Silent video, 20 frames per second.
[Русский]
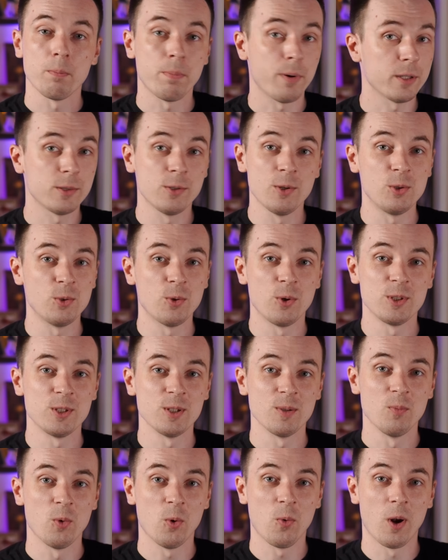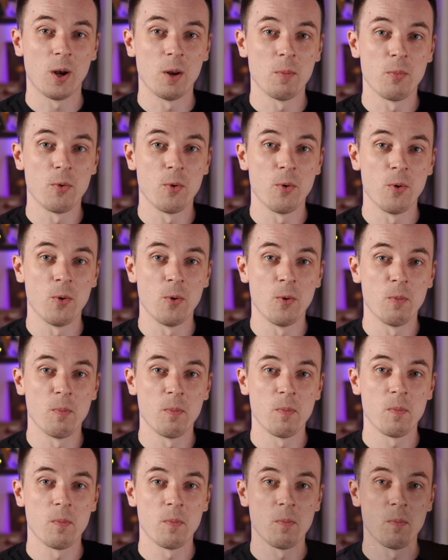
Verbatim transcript: по одной ноте, буквально пум.